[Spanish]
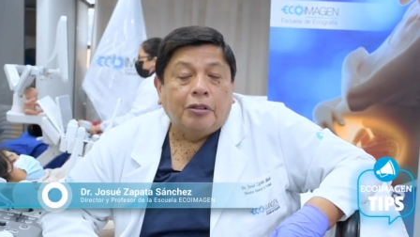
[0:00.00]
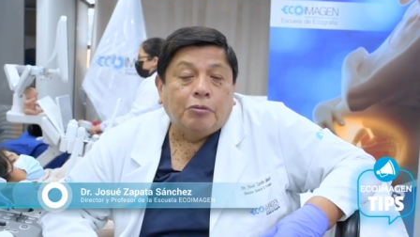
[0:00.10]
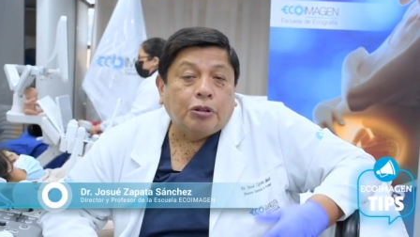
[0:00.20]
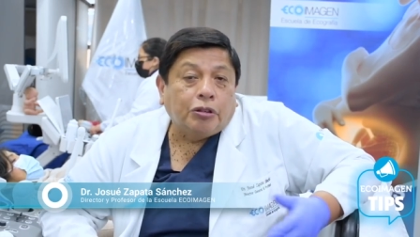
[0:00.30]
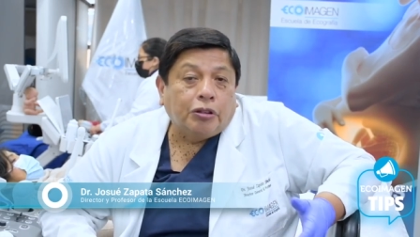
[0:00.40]

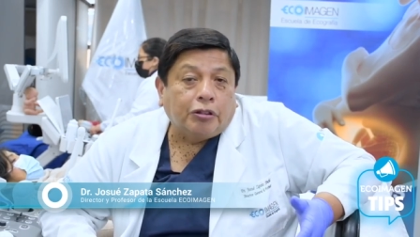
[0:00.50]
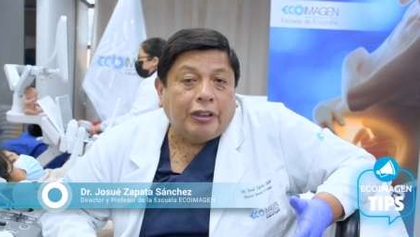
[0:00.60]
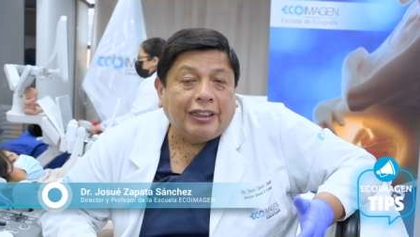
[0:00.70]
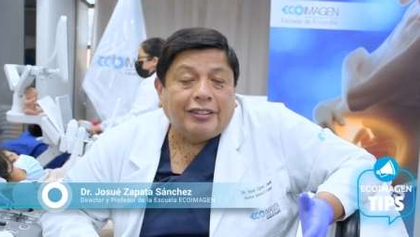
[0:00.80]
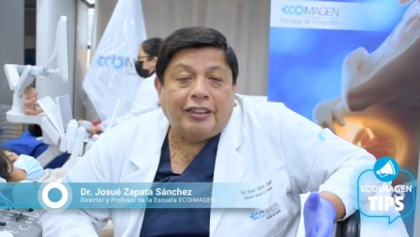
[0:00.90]
Muchos de los
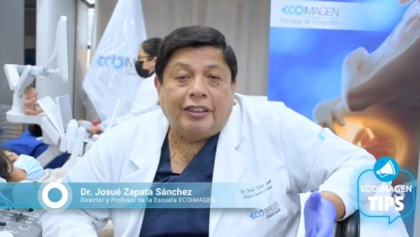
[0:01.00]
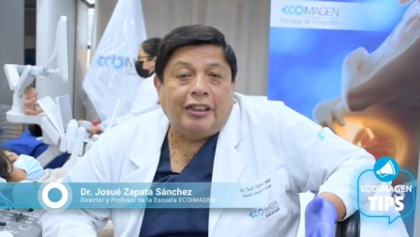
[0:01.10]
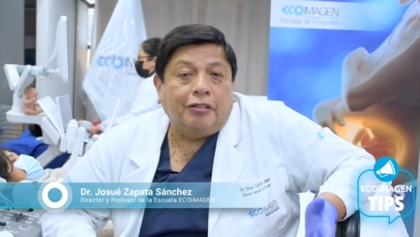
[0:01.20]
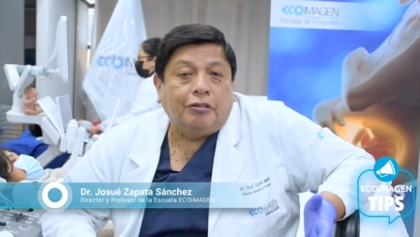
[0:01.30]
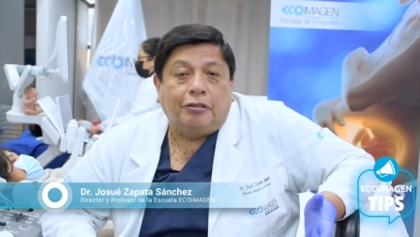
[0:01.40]
colegas se
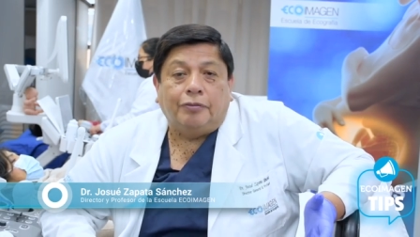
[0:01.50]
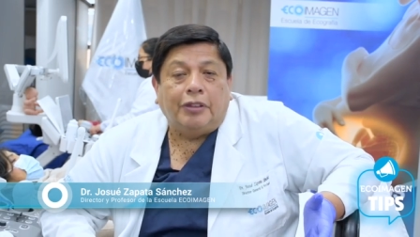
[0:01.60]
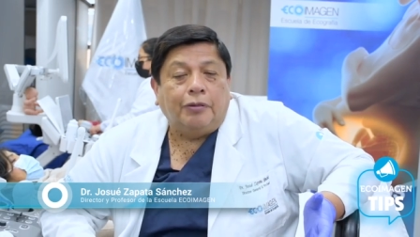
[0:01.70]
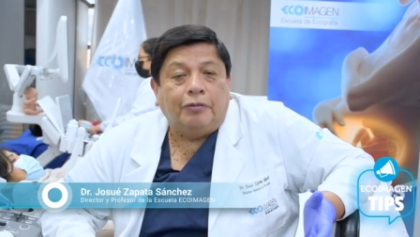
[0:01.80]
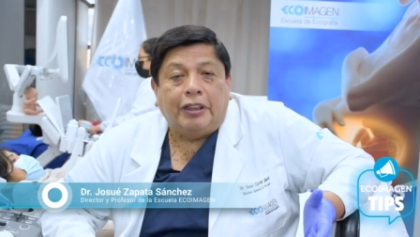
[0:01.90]
quedaron
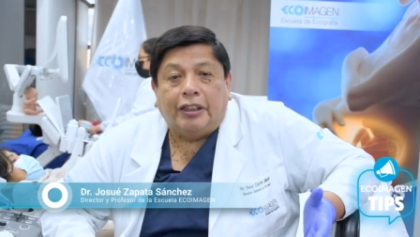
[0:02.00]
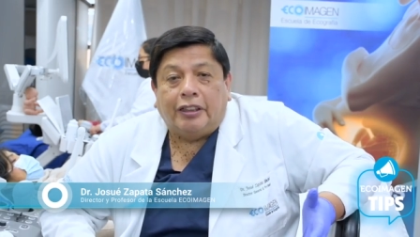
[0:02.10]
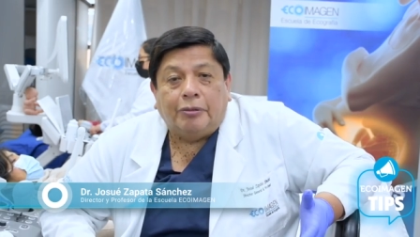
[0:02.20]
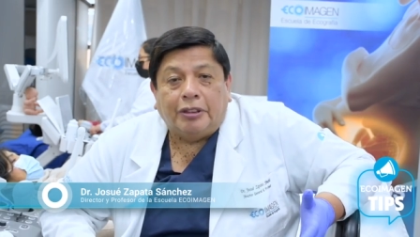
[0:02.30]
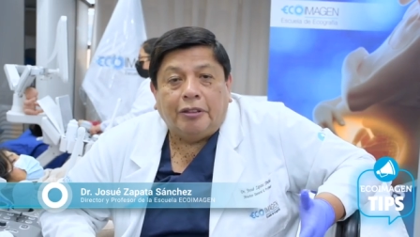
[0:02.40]
afuera,
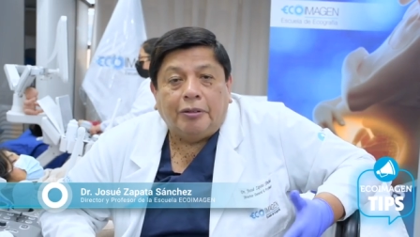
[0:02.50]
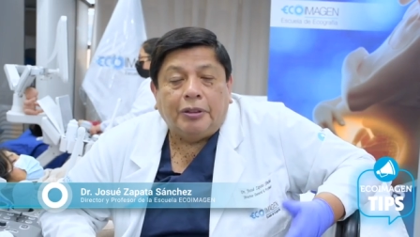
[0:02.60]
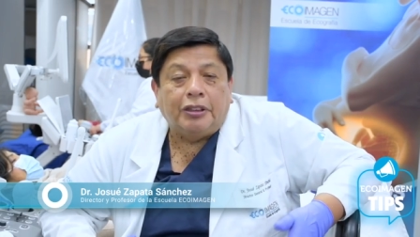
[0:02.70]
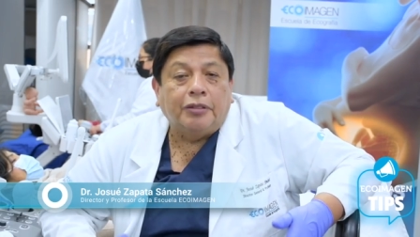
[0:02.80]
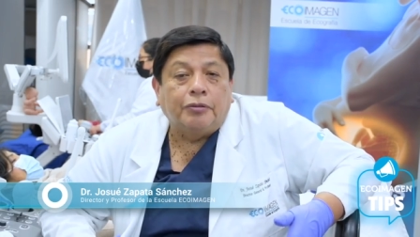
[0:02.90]

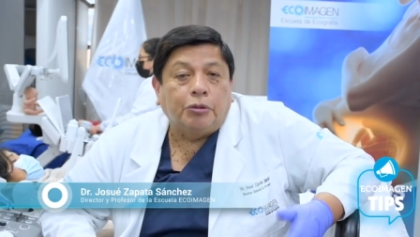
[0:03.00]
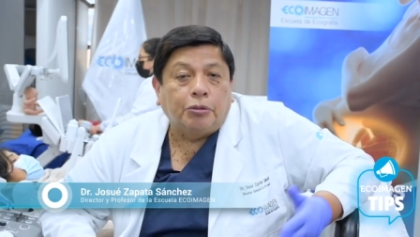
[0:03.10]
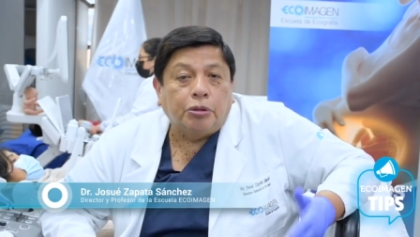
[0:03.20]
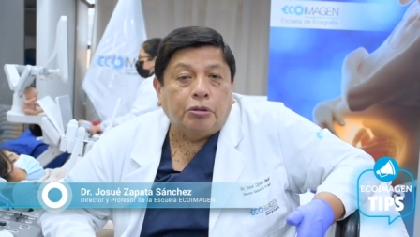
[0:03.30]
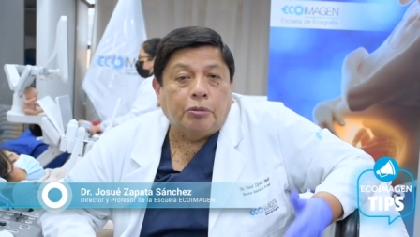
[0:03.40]
lamentablemente
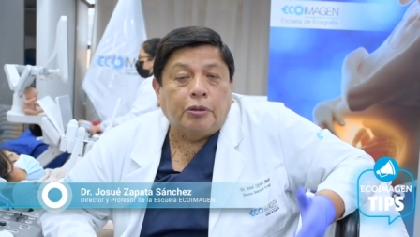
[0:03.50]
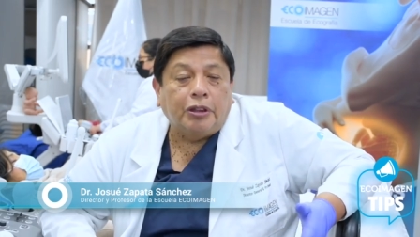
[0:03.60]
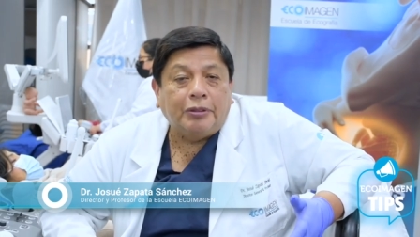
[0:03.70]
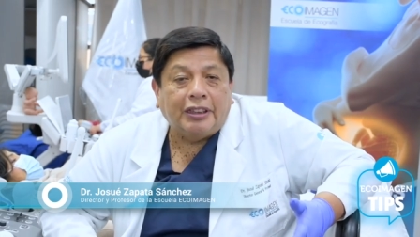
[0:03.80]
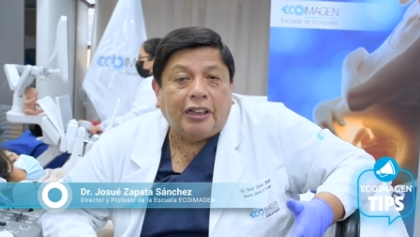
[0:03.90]
tuvimos un cupo
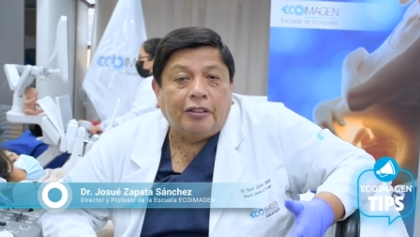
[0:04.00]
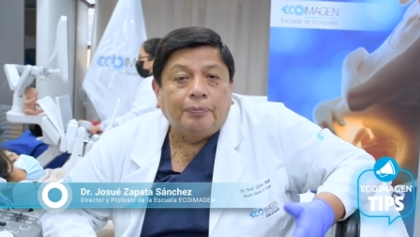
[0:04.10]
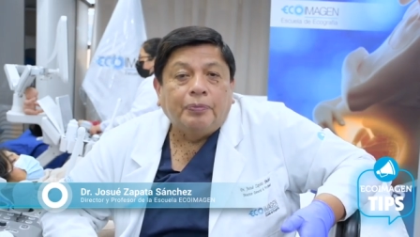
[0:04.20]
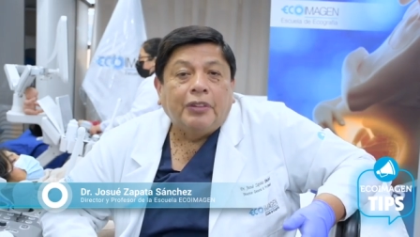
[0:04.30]
limitado